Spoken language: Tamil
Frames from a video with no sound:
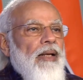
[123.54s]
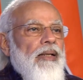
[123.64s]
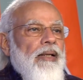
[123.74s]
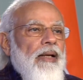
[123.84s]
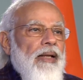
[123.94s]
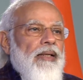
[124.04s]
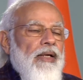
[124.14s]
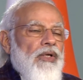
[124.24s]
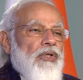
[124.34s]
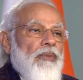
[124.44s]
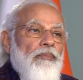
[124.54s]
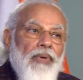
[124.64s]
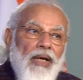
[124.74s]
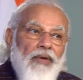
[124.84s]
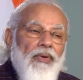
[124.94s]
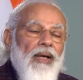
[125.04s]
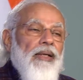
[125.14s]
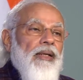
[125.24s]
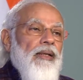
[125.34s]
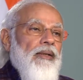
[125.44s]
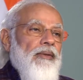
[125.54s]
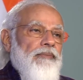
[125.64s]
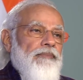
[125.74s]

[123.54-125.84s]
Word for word: பிரதமர் நரேந்திர மோடி இந்தியாவில் ஃபைவ்